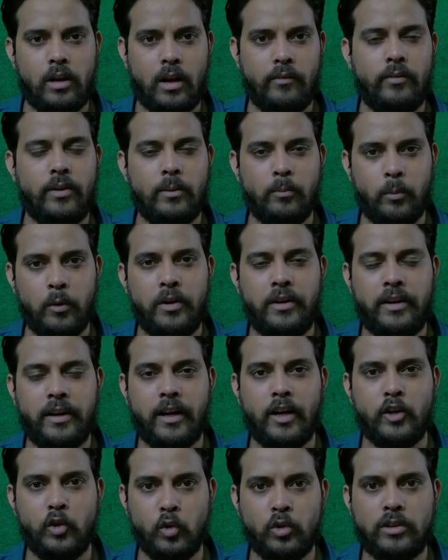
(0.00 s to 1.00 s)
ग्राफिक मोनिटर का
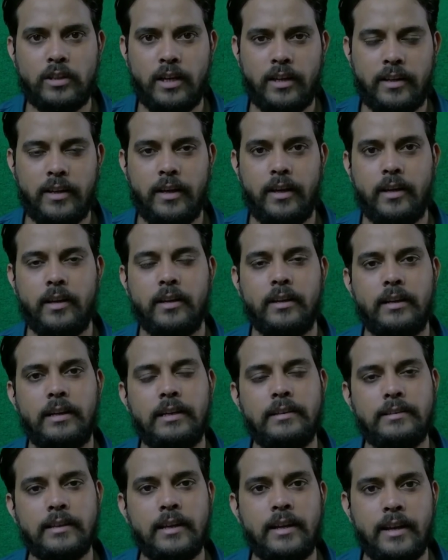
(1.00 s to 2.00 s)
यूज़ करके
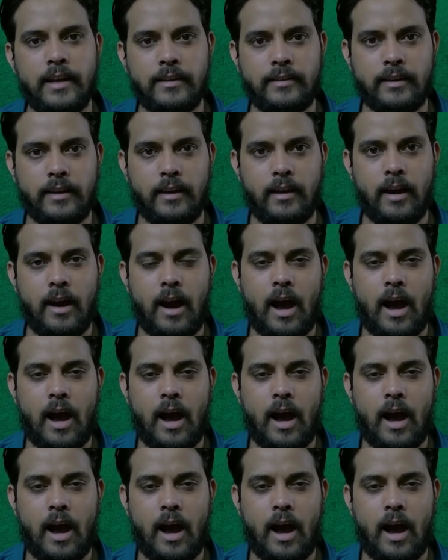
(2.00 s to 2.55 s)
इस तरीके से